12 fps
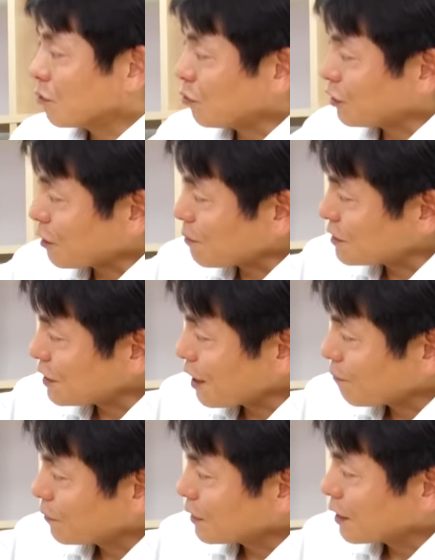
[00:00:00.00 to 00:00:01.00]
ここにあります
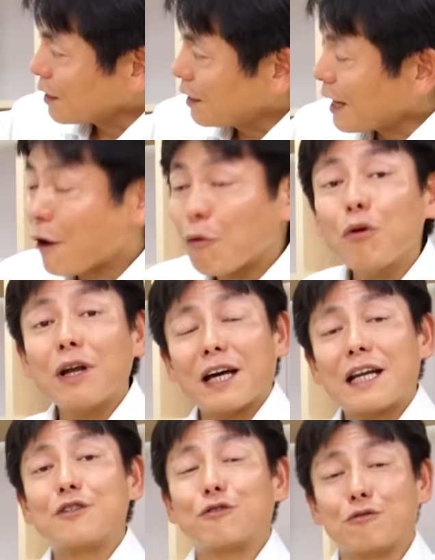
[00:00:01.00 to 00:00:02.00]
ね、ラフォーレ
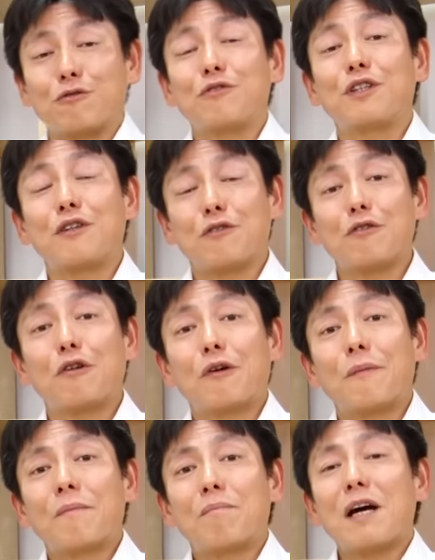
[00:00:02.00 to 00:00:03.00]
原宿ってい
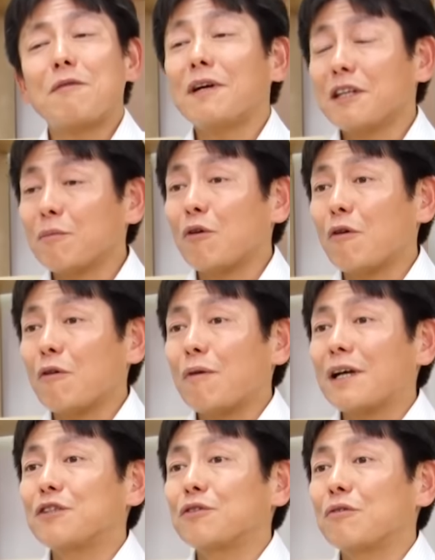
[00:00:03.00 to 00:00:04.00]
う、まあ、今でも
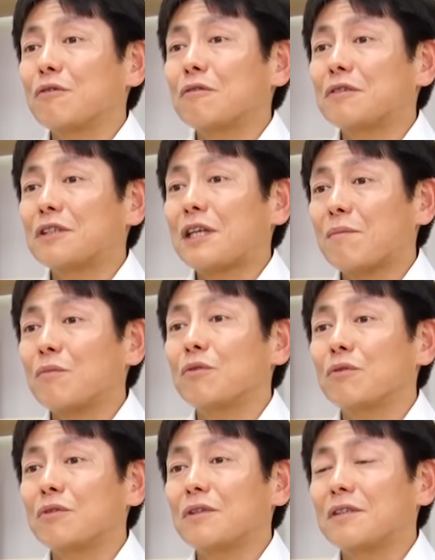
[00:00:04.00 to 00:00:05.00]
ファッション専
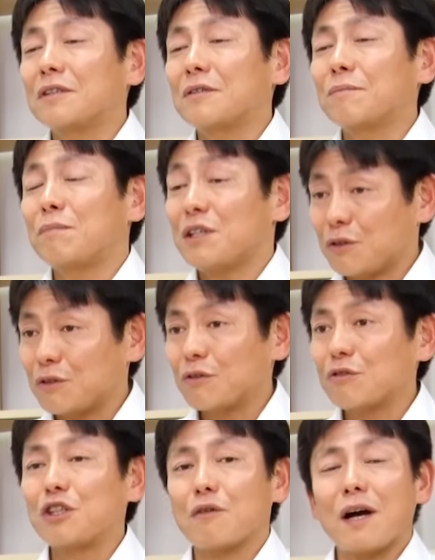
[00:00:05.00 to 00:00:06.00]
門ビル
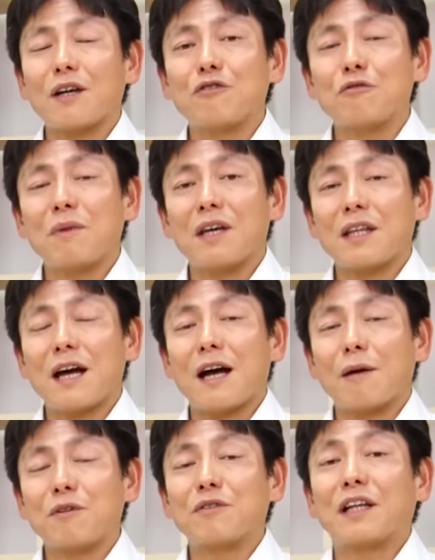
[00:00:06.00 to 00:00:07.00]
としては有名
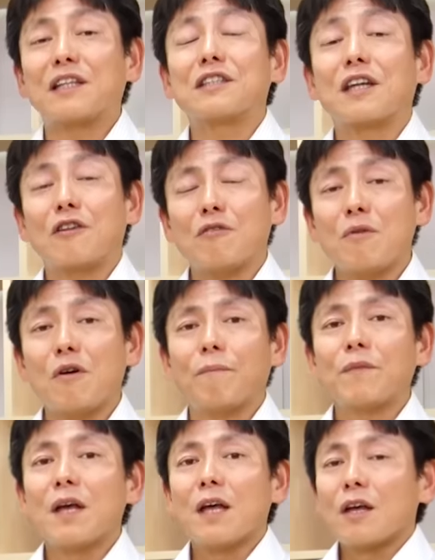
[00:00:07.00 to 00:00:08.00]
なビルなんですけれど
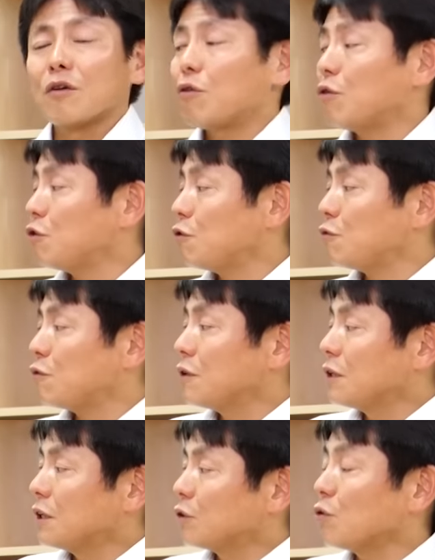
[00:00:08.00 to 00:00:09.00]
も、こういう
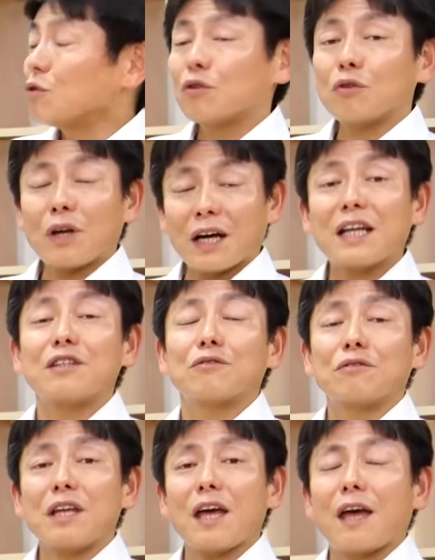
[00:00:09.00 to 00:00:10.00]
東京の原
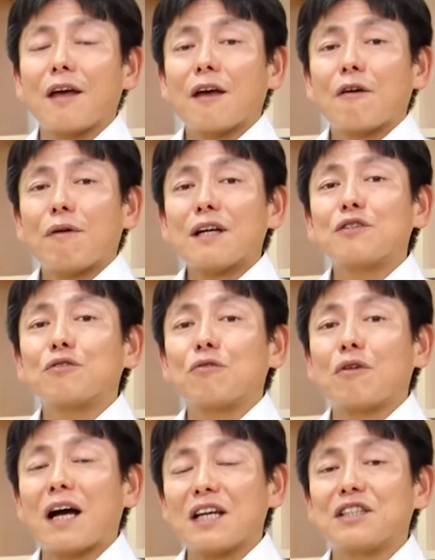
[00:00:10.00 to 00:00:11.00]
宿で
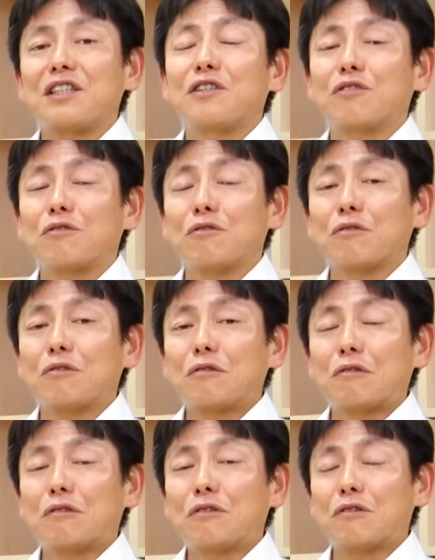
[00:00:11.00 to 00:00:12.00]
ファッションを発信する
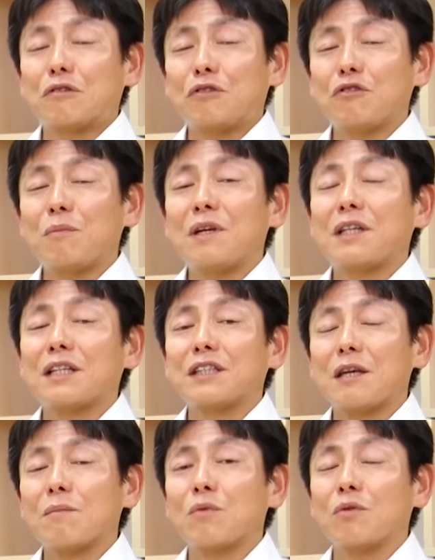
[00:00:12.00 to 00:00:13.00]
有名な
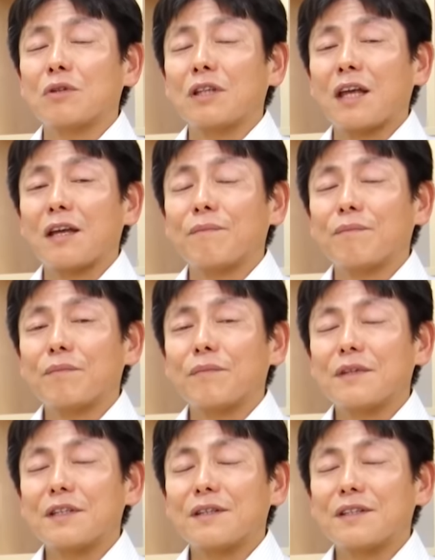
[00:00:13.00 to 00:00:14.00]
専門店
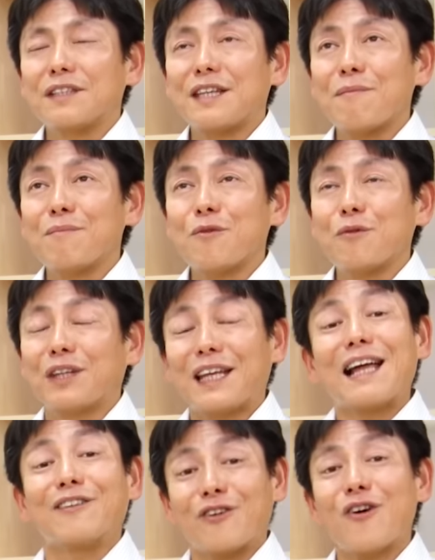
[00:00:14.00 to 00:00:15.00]
専門
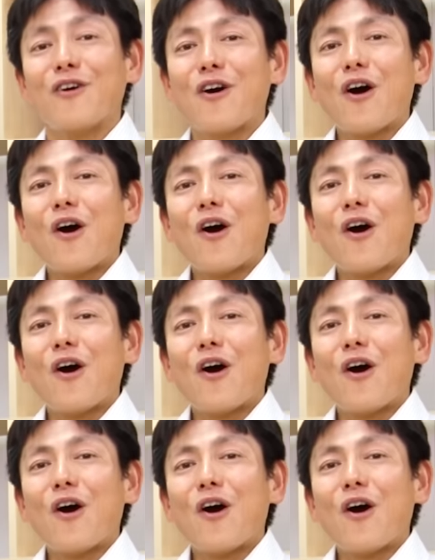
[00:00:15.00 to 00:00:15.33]
テナント